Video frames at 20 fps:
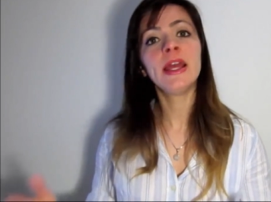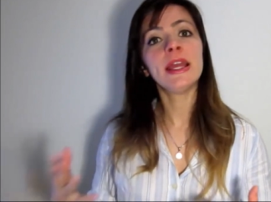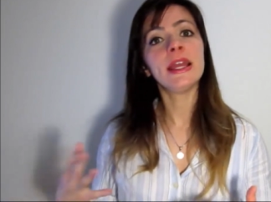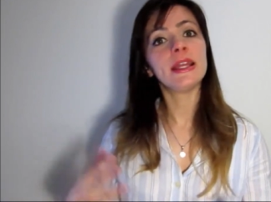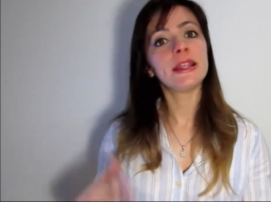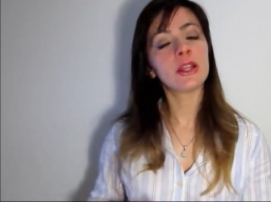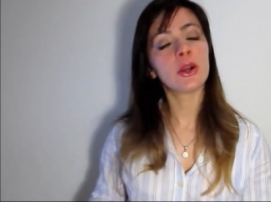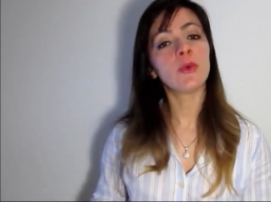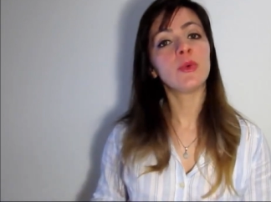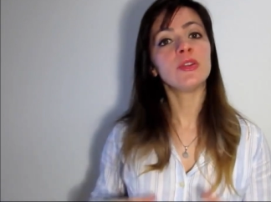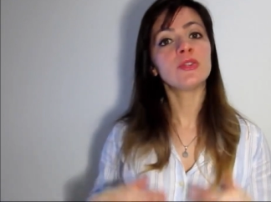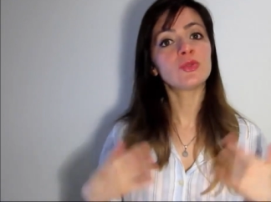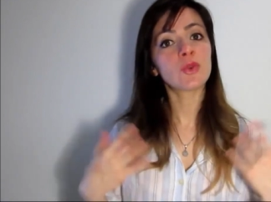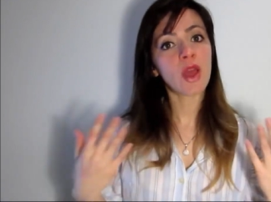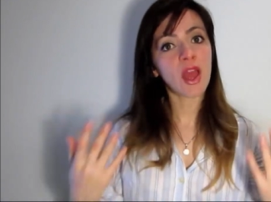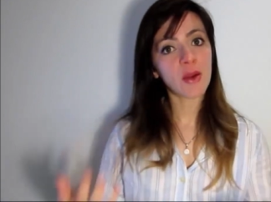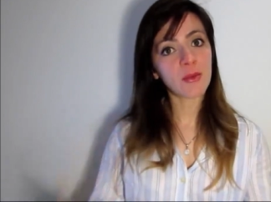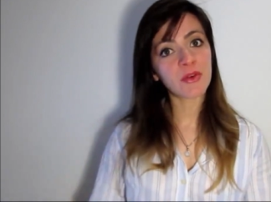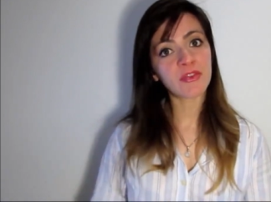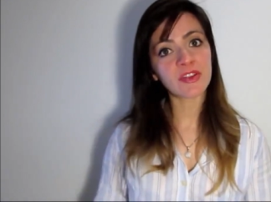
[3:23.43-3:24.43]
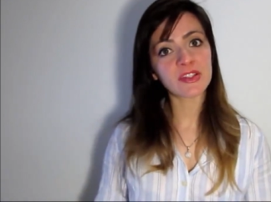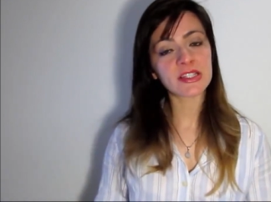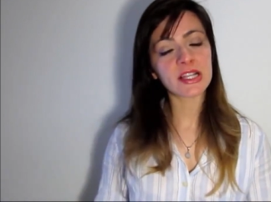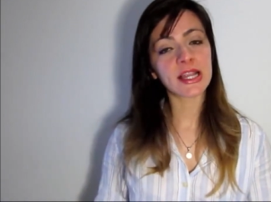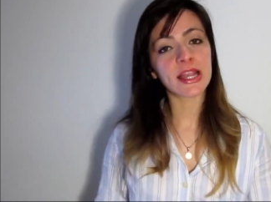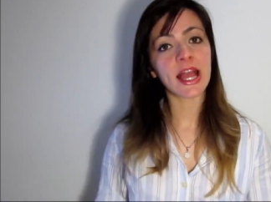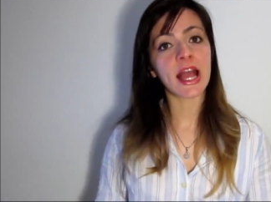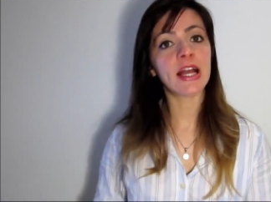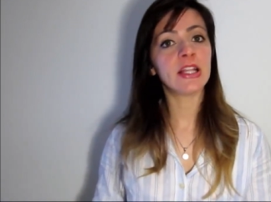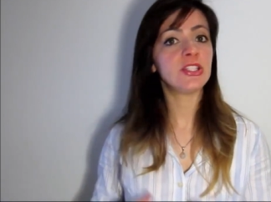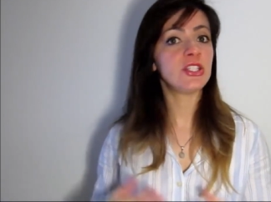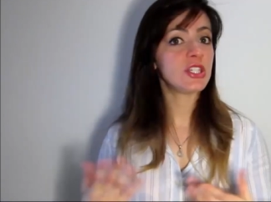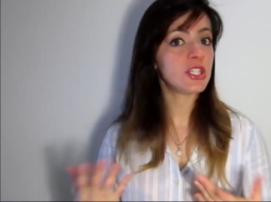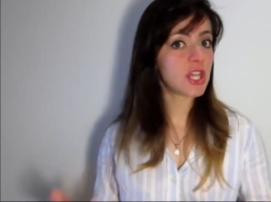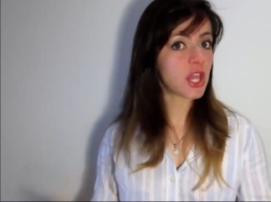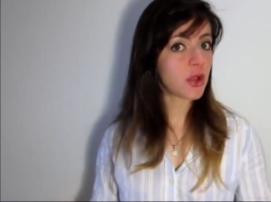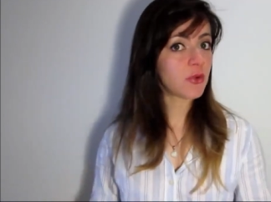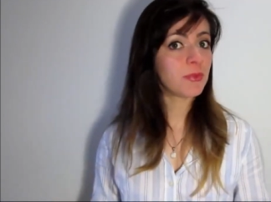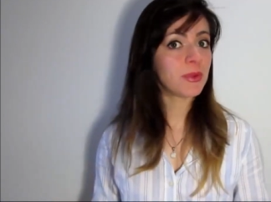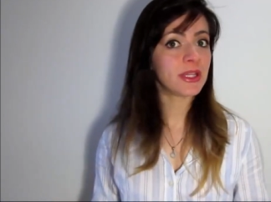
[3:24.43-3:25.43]
Então, isso é uma facilidade
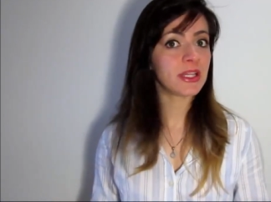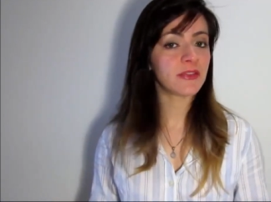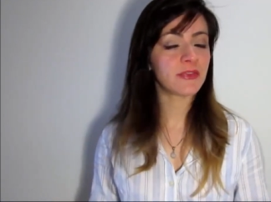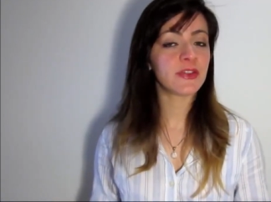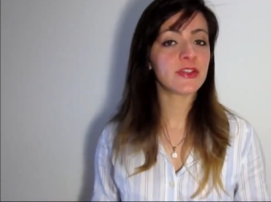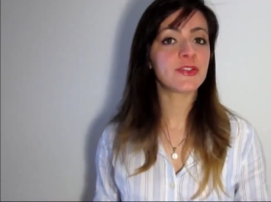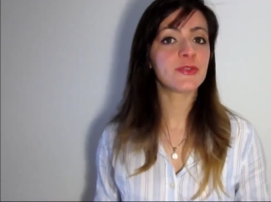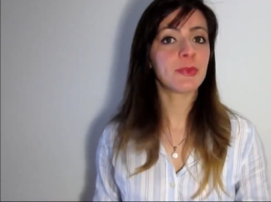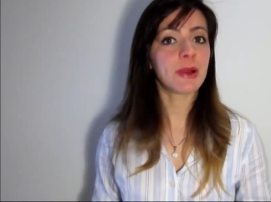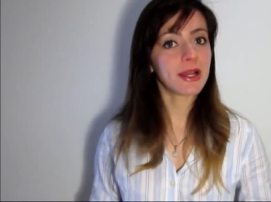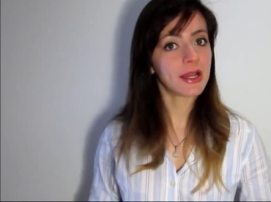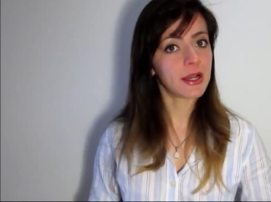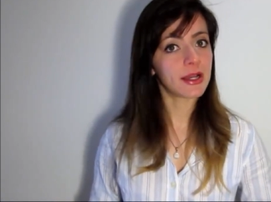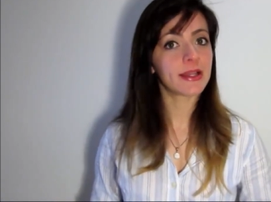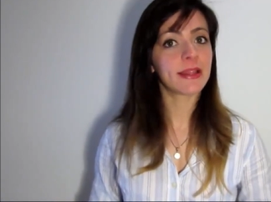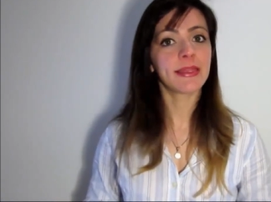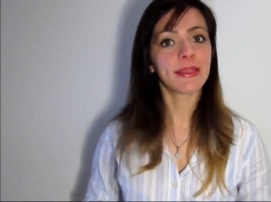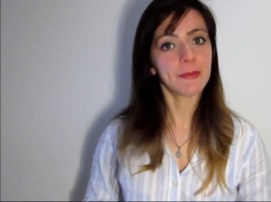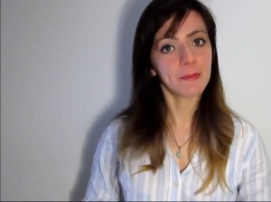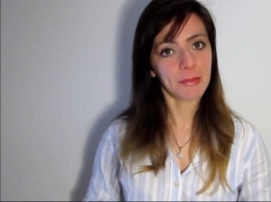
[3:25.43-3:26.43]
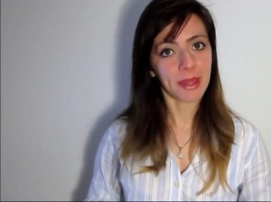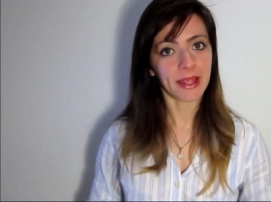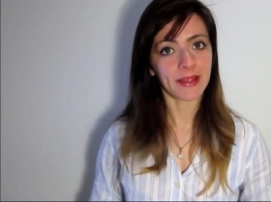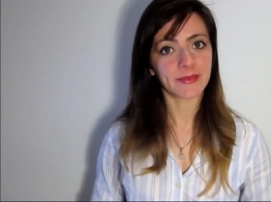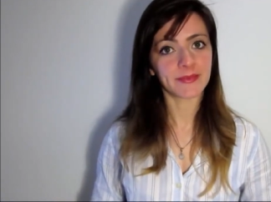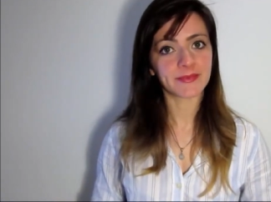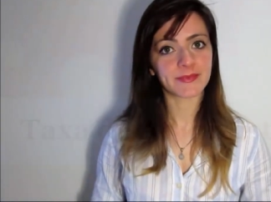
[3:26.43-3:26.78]
e é um benefício bacana também.